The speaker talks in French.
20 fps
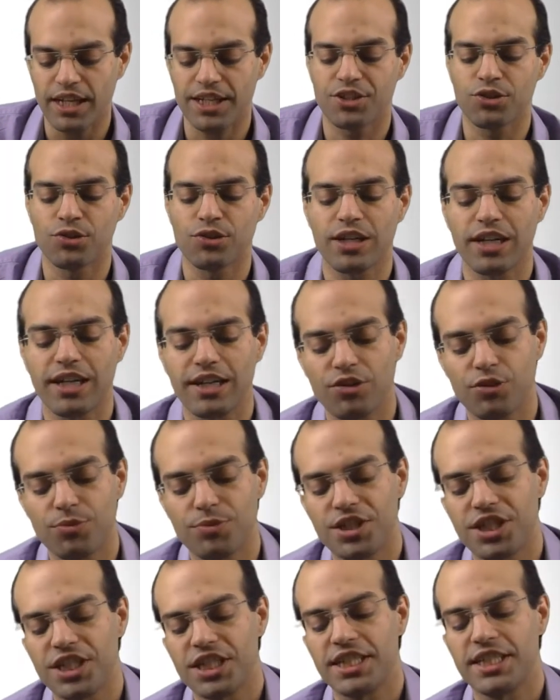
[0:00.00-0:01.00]
Et donc là,
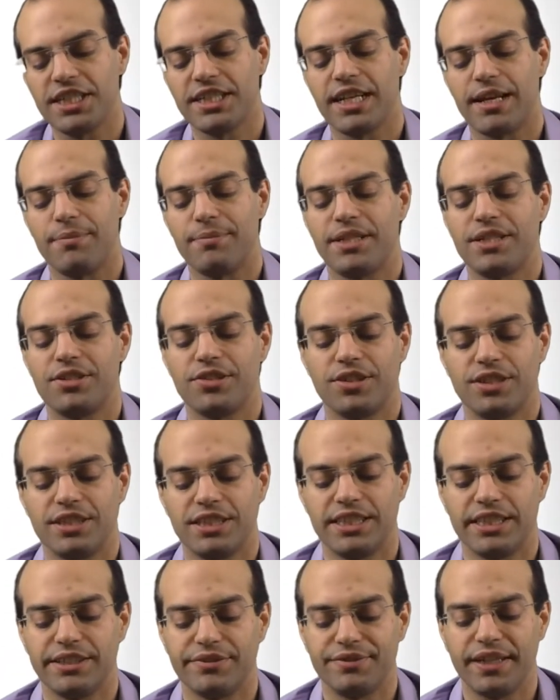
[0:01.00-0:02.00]
l'objet de la méthode
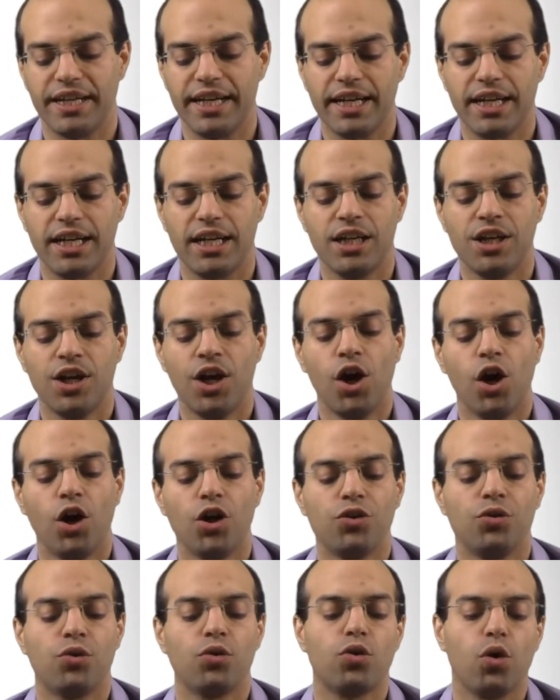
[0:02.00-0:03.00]
dfr,
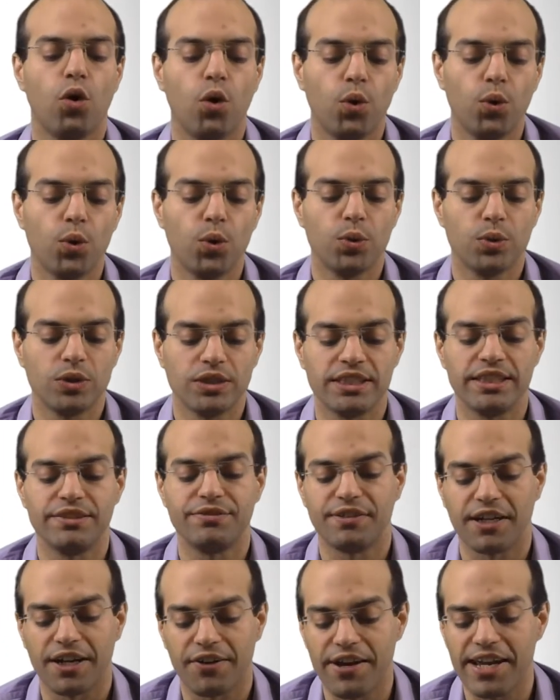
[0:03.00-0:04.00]
donc
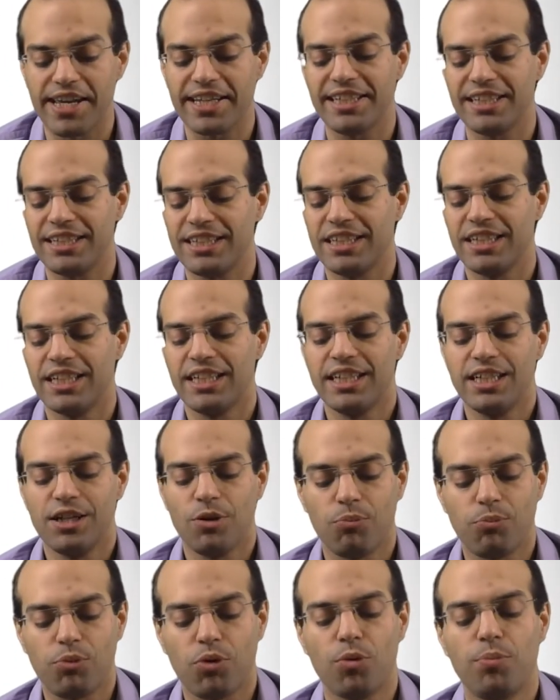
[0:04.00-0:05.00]
odfred,
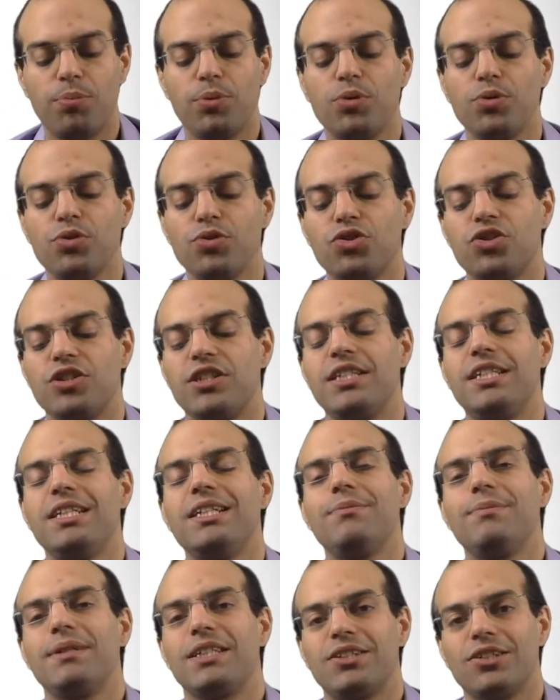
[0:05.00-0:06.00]
propose
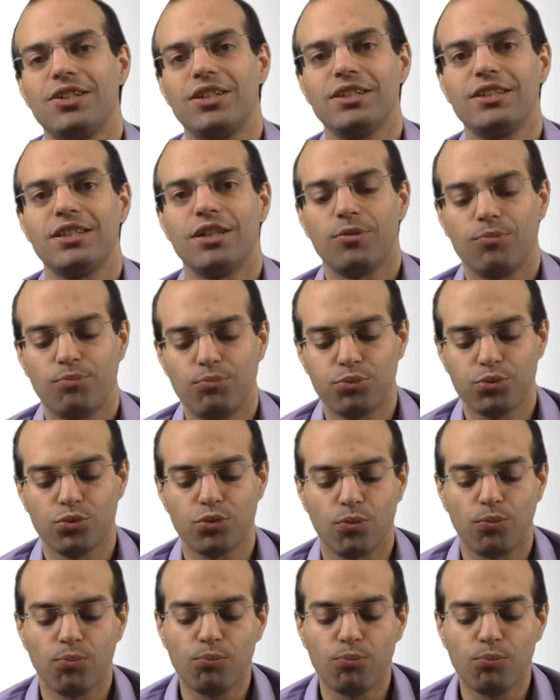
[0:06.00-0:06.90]
des méthodes pour